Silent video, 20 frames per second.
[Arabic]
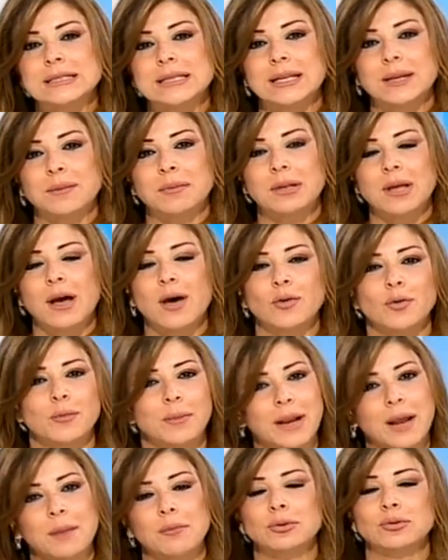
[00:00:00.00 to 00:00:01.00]
كثيره
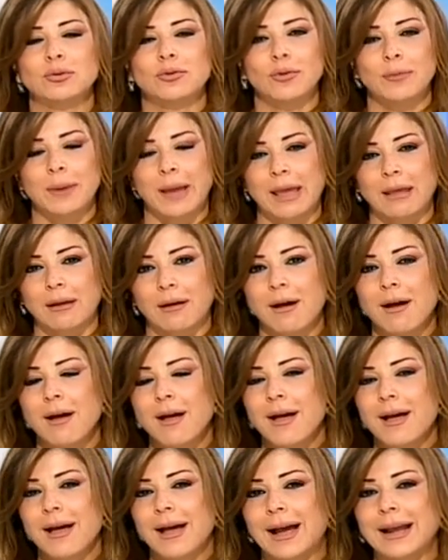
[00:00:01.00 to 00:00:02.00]
بظهرهم برقبتهم وبغيرها
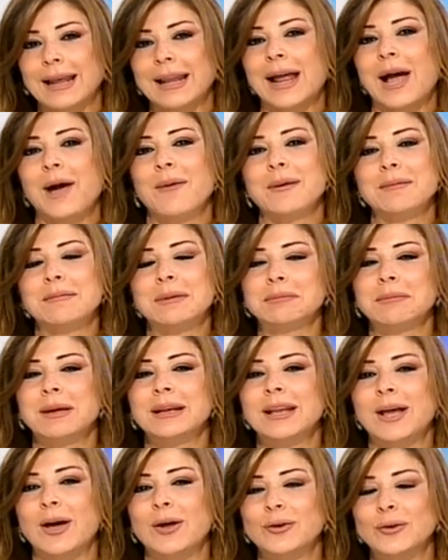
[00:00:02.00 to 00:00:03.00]
على كل الاحوال
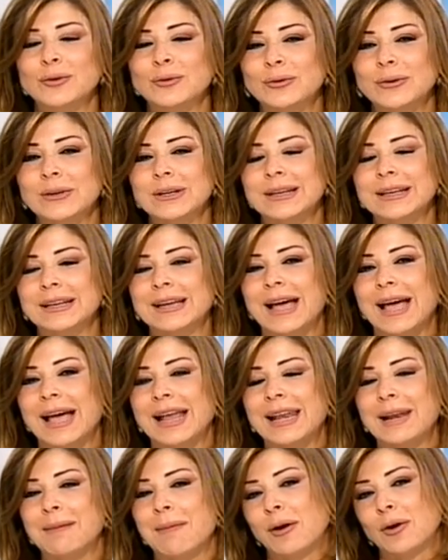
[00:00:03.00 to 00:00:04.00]
بتمنى انه تكون
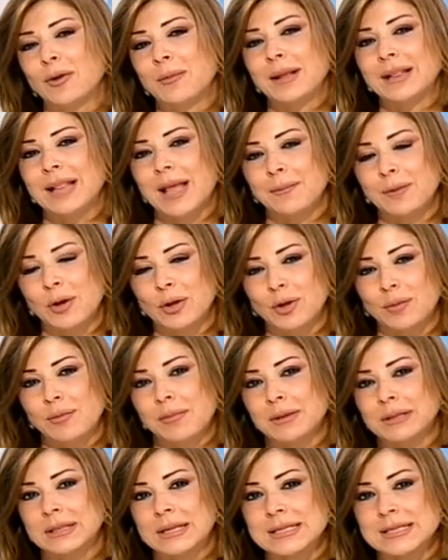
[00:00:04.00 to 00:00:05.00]
هالمعلومات اللي عم ياخذوها
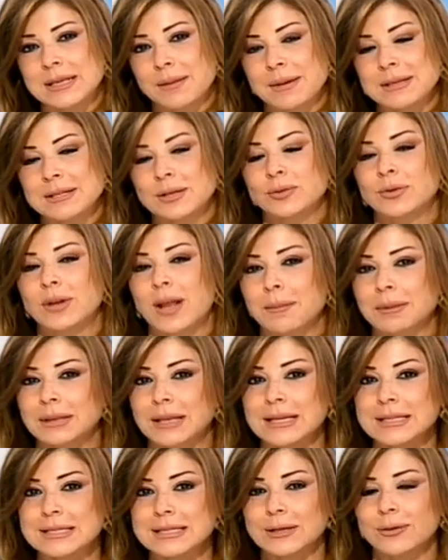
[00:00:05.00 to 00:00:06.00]
بالمدرسه بس تكون عم
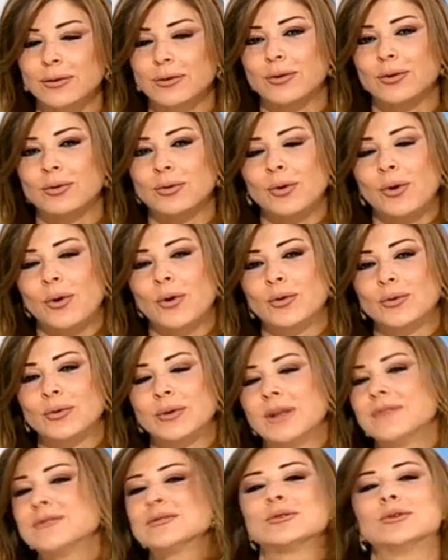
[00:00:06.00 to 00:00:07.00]
بتغذي لهم روحهم
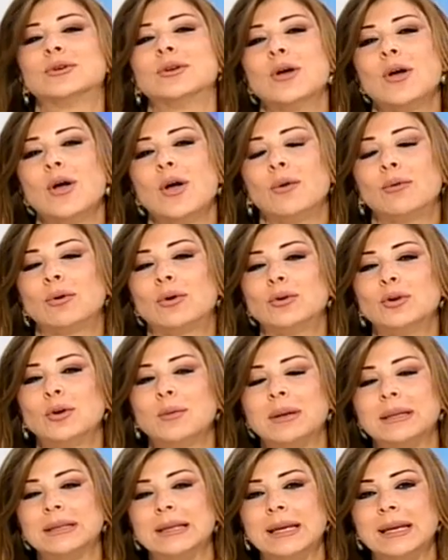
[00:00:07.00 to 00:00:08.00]
ونفسهم
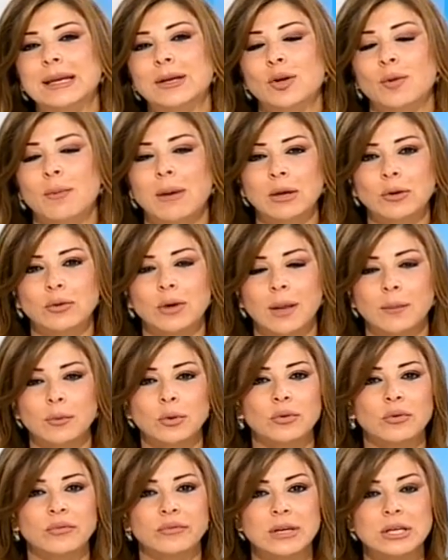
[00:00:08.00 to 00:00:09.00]
ويكونوا مرتاحين وما يكون عم
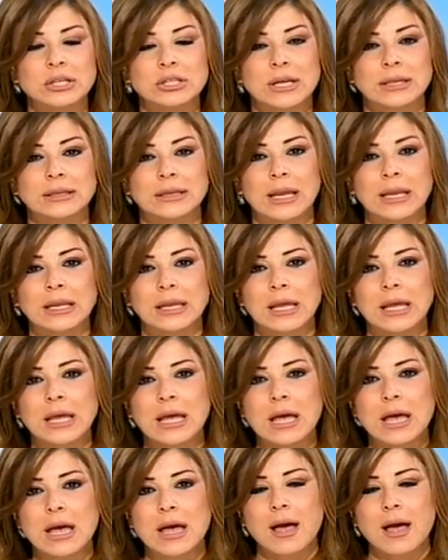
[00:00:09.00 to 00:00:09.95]
بيكون في اشياء ثانيه